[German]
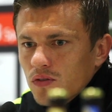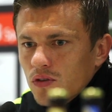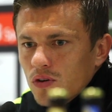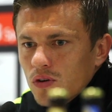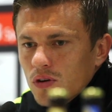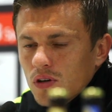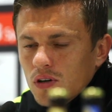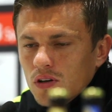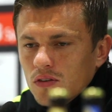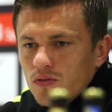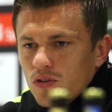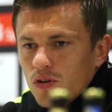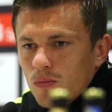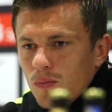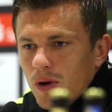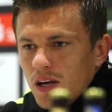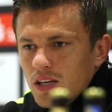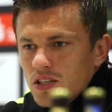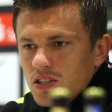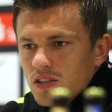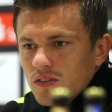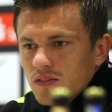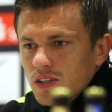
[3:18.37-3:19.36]
für, die
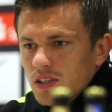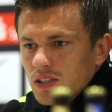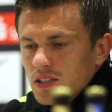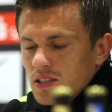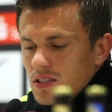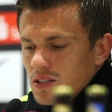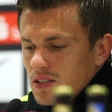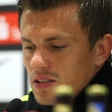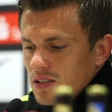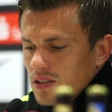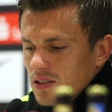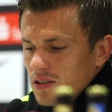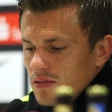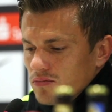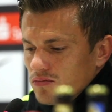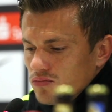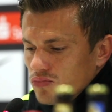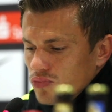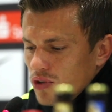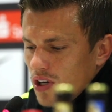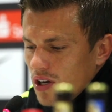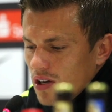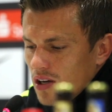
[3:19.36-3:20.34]
Mannschaft, das äh,
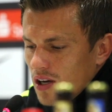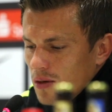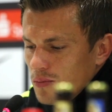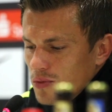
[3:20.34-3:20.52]
ja,